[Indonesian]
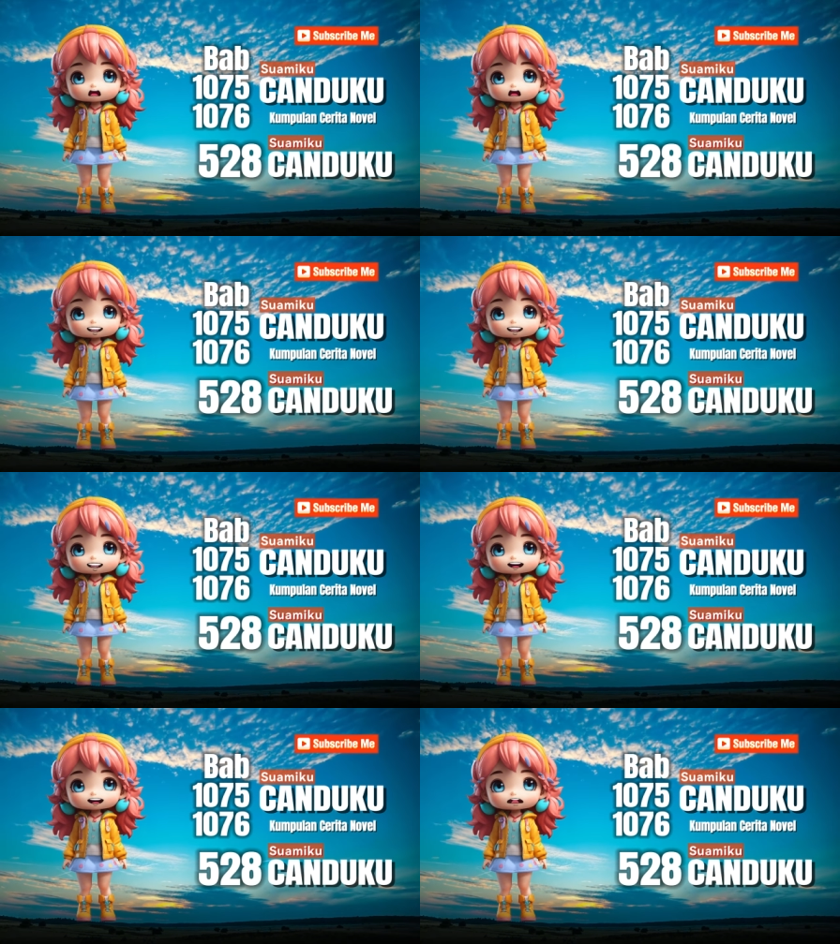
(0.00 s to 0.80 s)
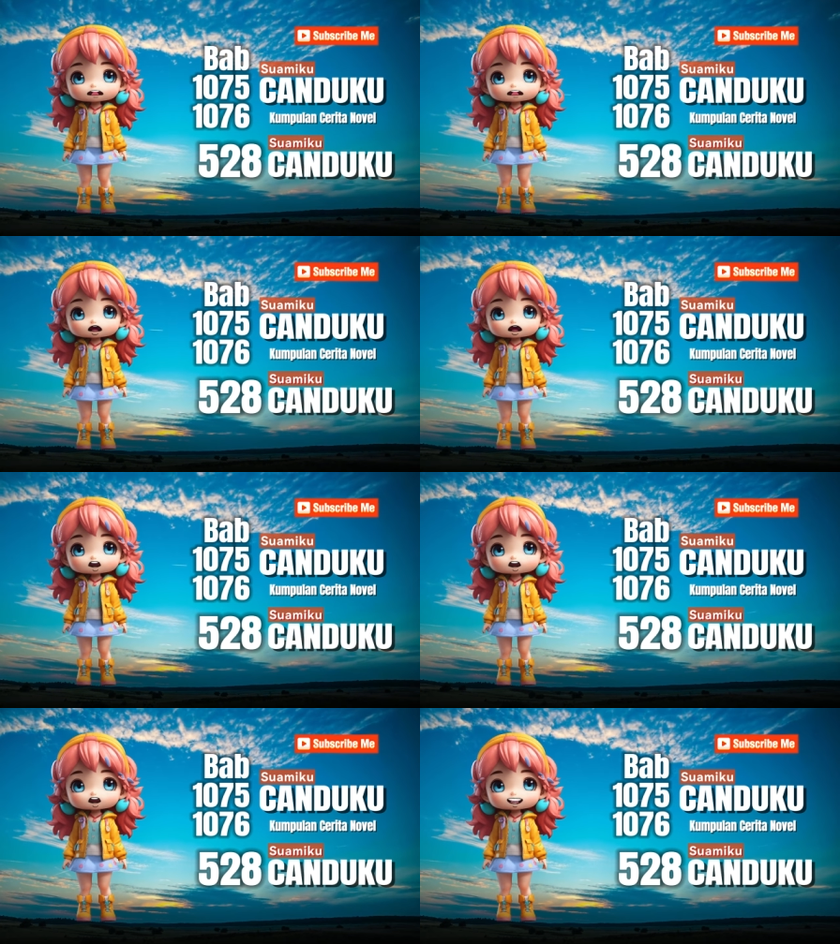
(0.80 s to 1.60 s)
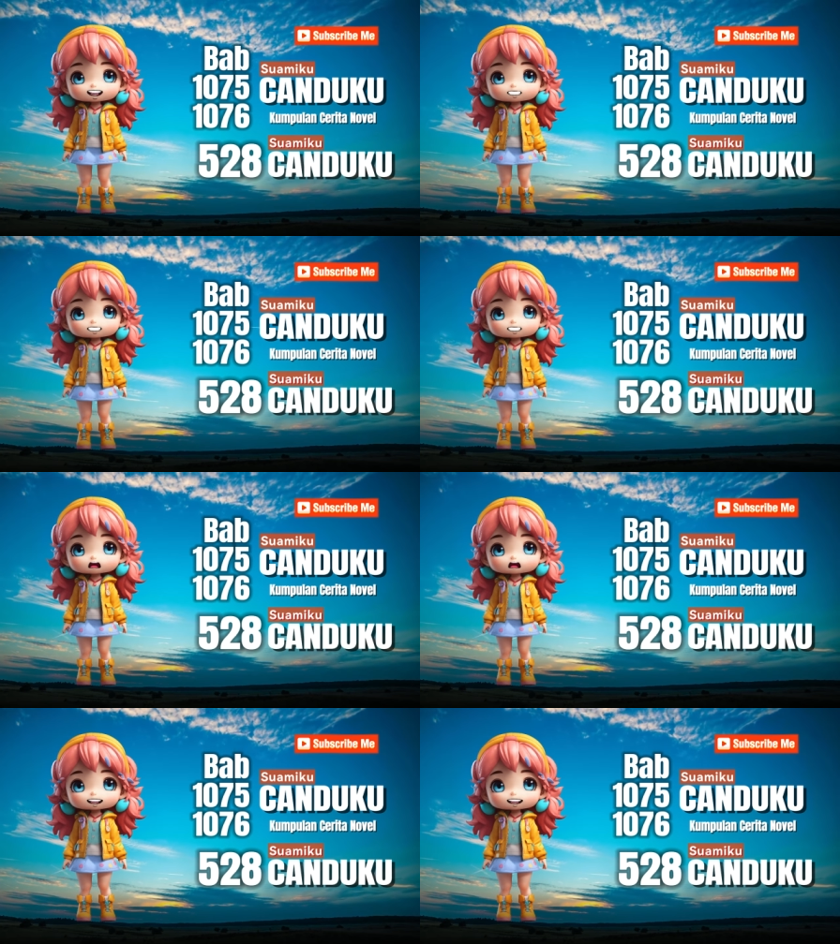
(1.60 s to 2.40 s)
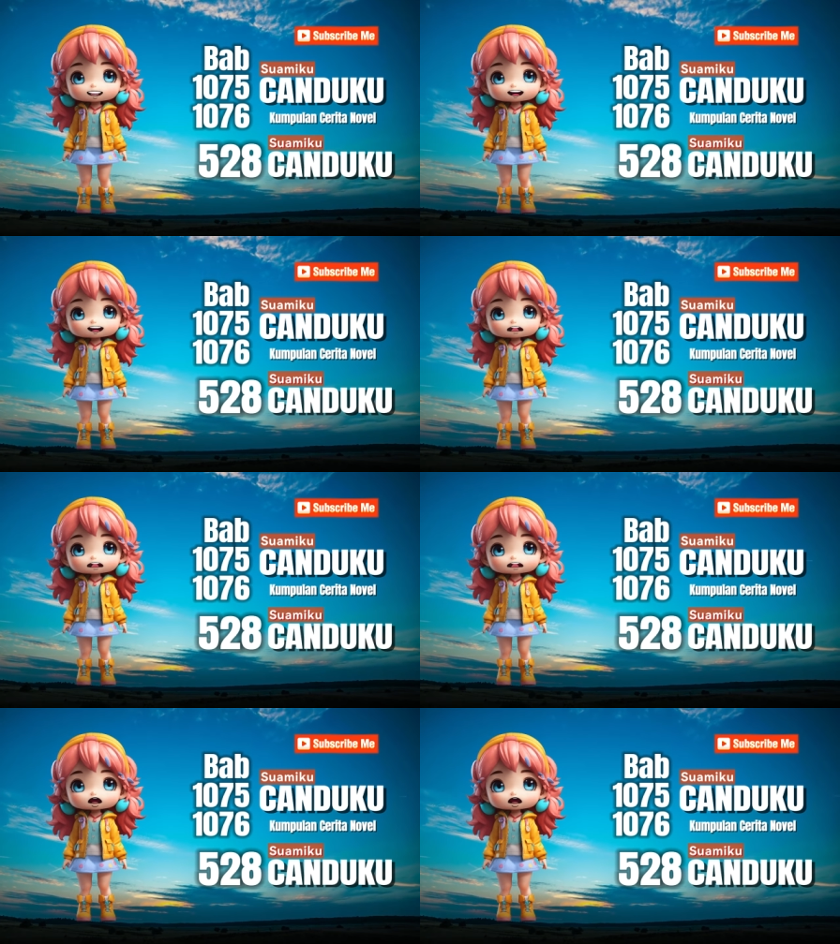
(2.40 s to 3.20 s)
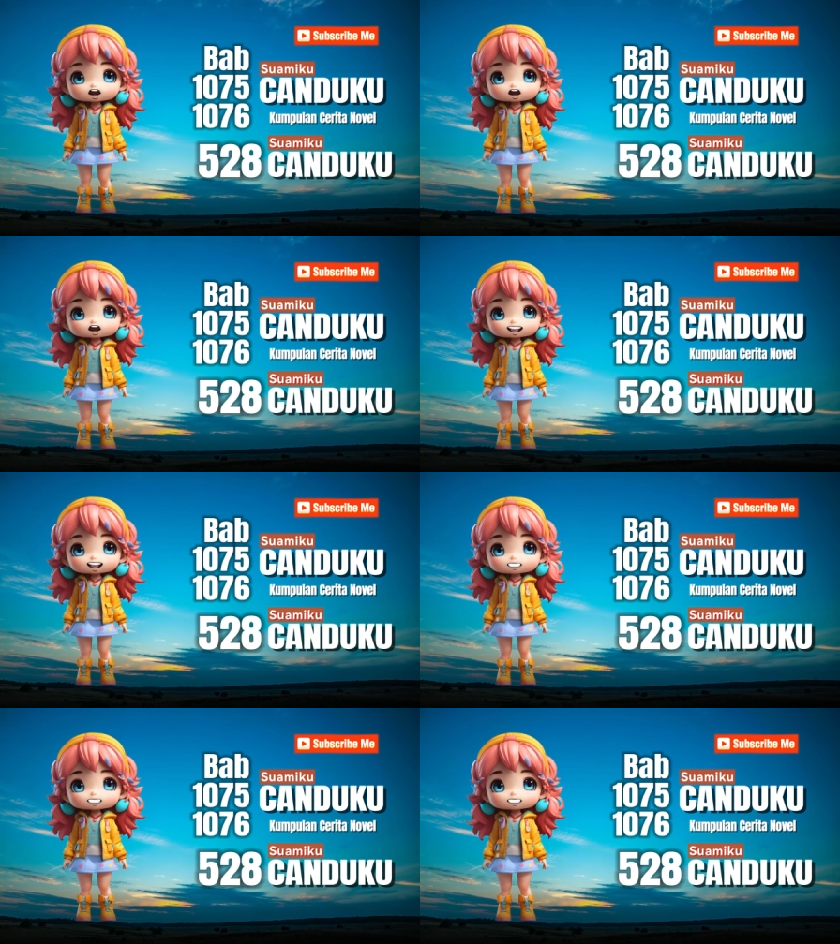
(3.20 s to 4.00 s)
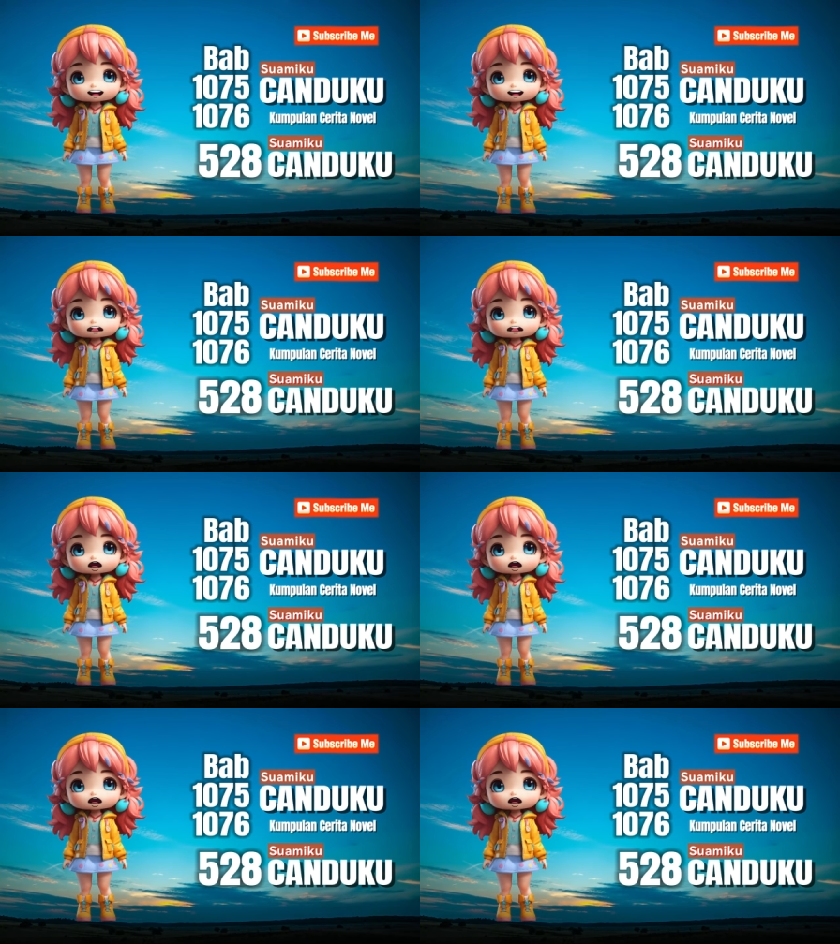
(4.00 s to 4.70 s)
Ezra, bukannya Kina pakai lingeri yang seksi supaya bisa dia lihat?